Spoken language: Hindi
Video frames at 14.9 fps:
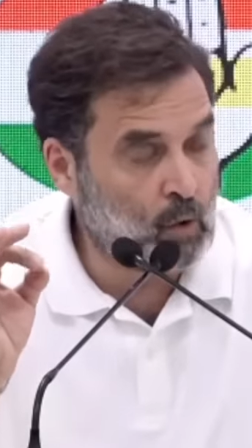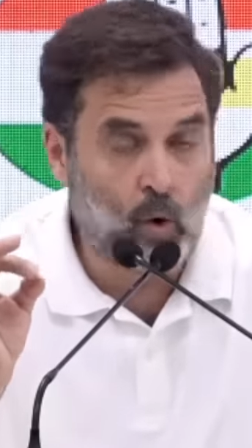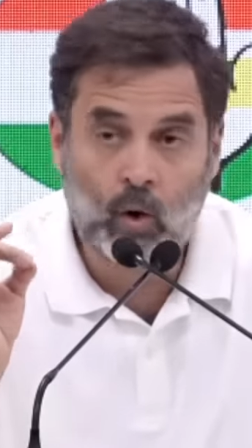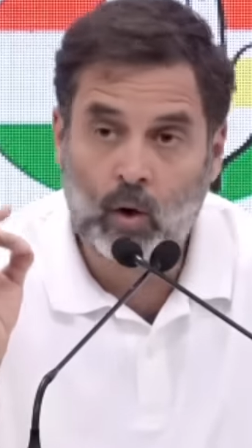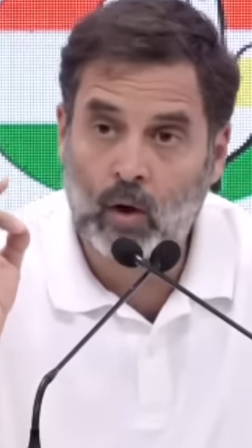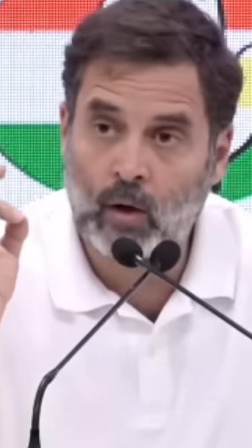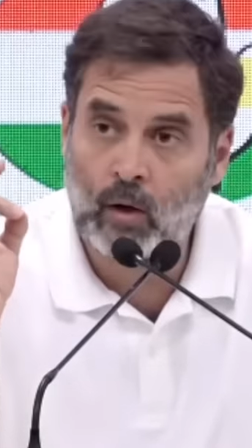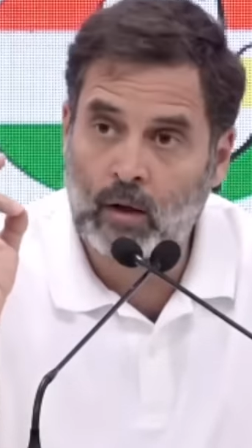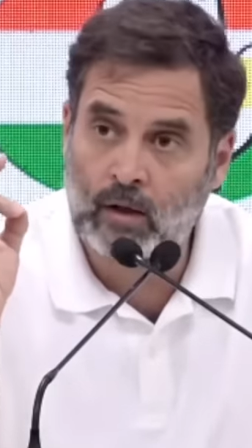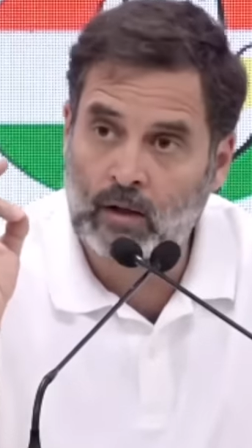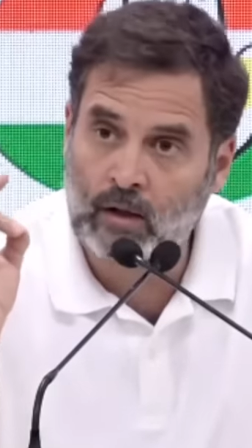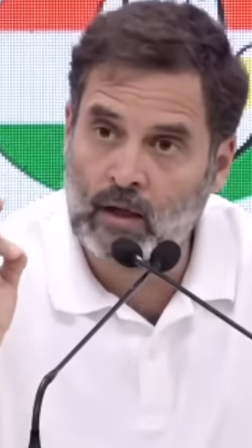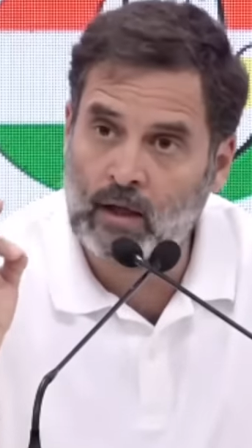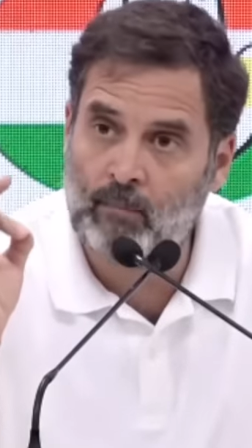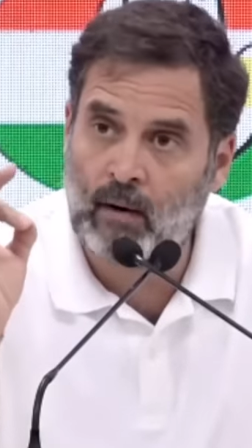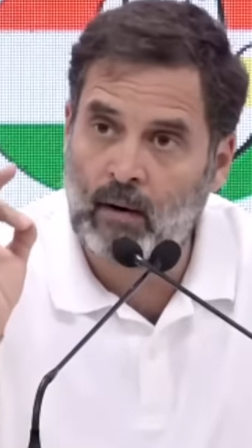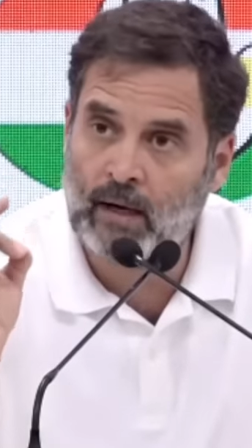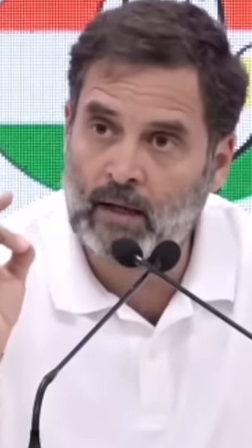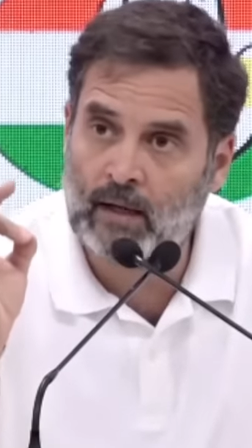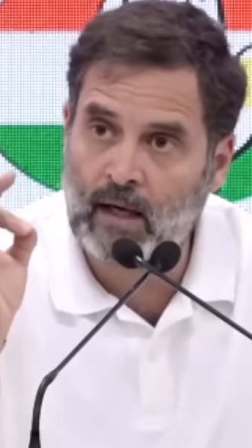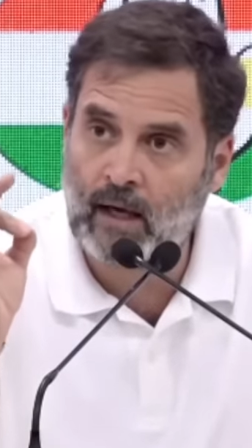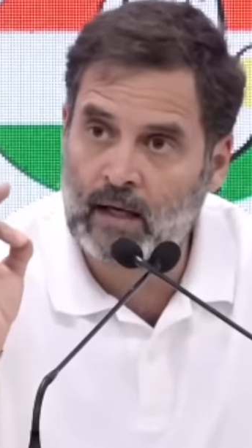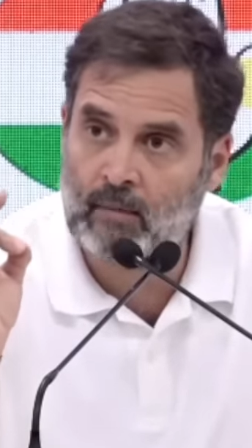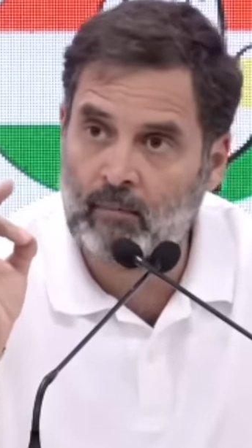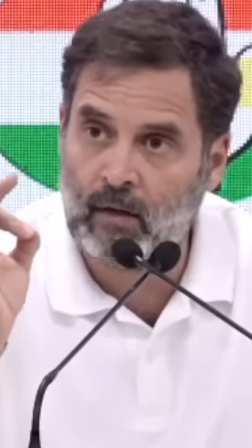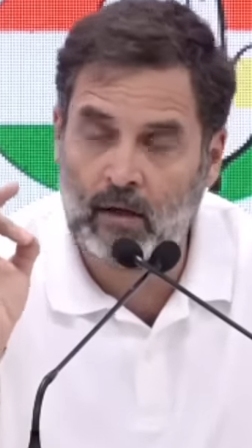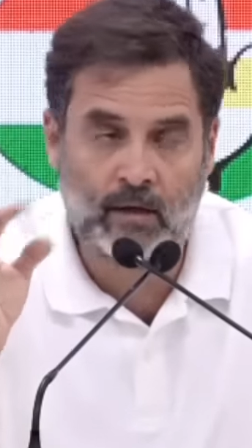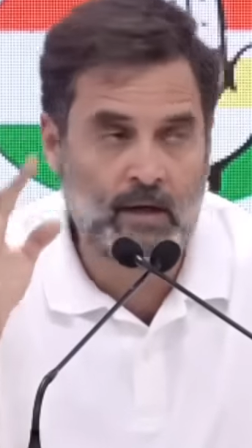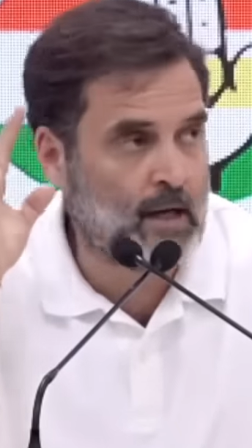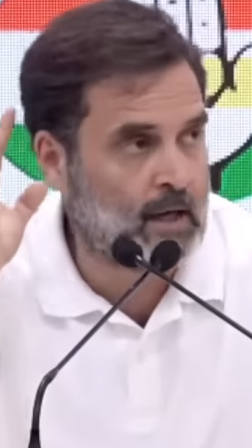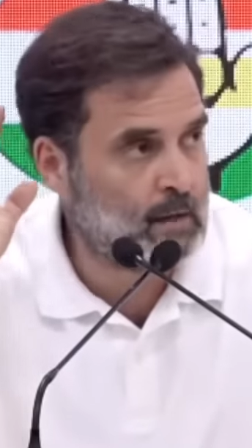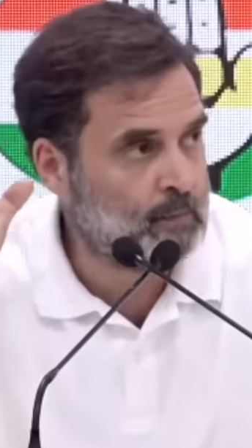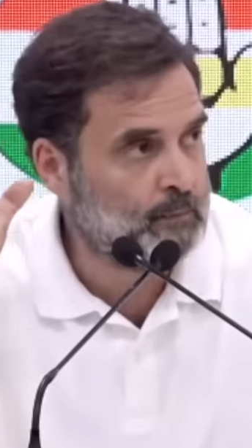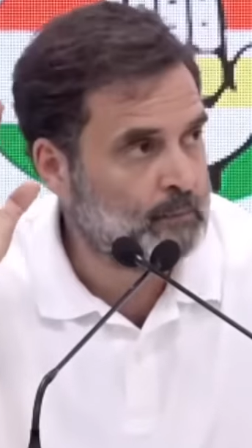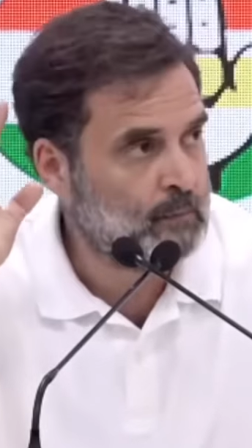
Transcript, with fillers: को कितनी भागीदारी मिल रही है